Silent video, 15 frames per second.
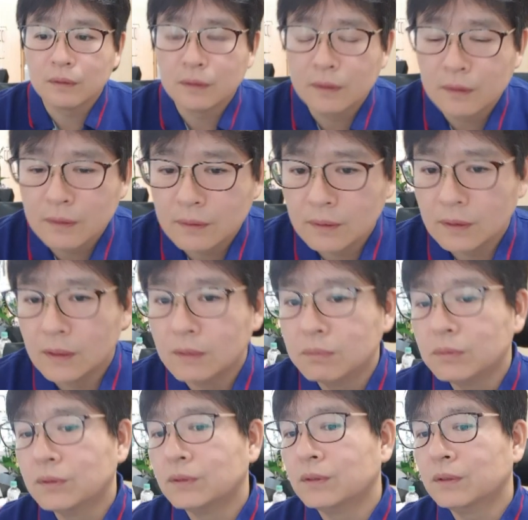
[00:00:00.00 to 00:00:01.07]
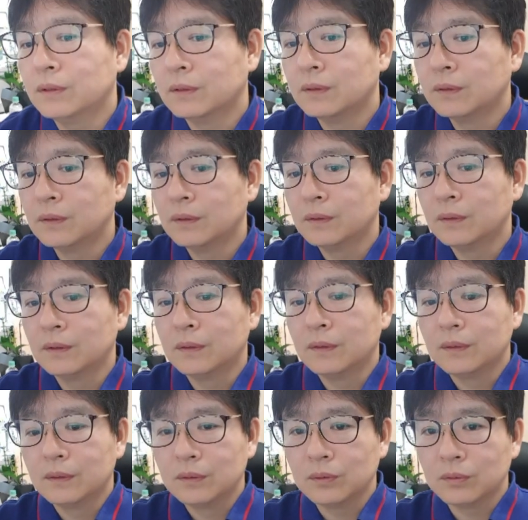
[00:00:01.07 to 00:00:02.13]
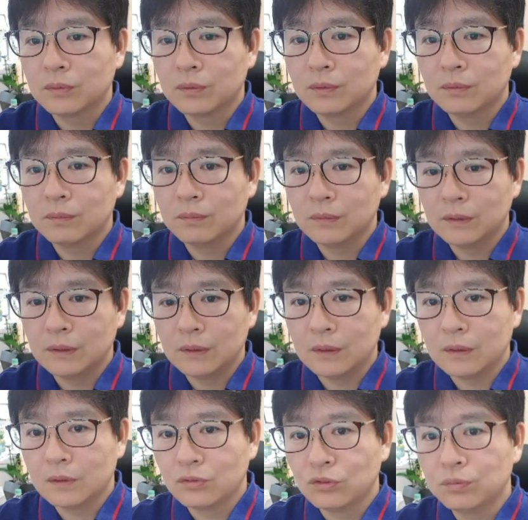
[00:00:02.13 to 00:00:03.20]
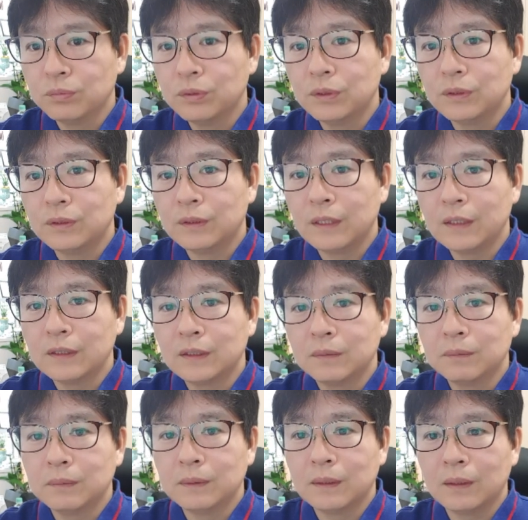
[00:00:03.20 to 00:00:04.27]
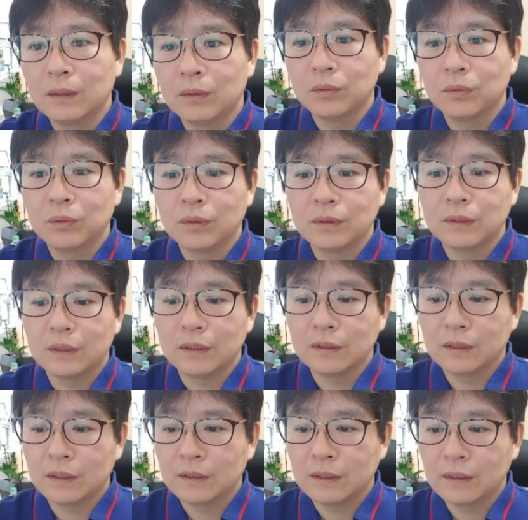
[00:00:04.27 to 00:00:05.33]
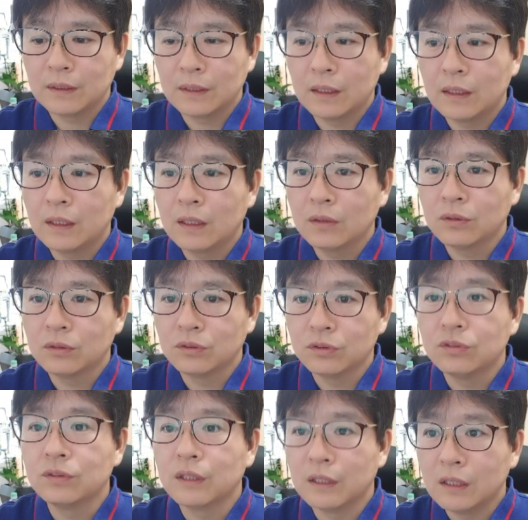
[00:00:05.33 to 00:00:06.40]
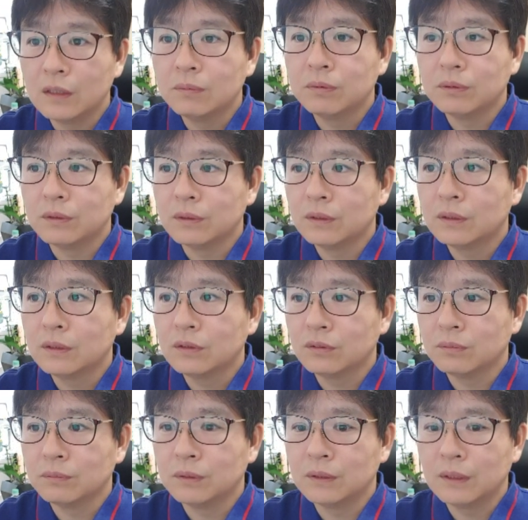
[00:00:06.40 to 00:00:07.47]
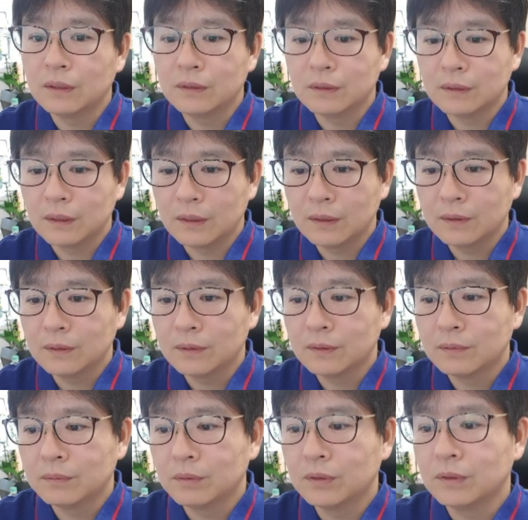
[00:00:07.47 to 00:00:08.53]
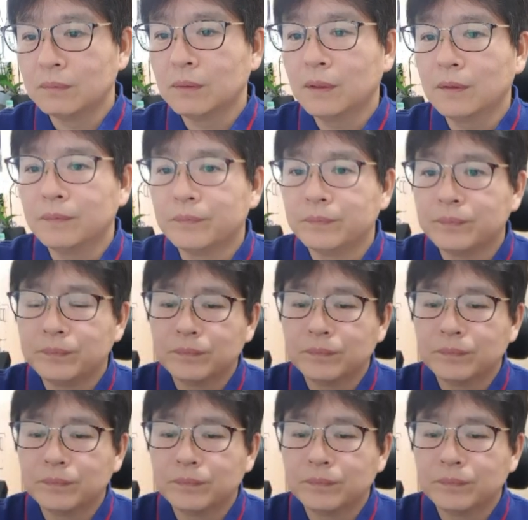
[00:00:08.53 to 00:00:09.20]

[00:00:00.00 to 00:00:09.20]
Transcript: 거를 일부를 조금 이제 준비를 했습니다. 동영상 제작을 하려고 그 중에 일부를 준비를 했는데요. 보시면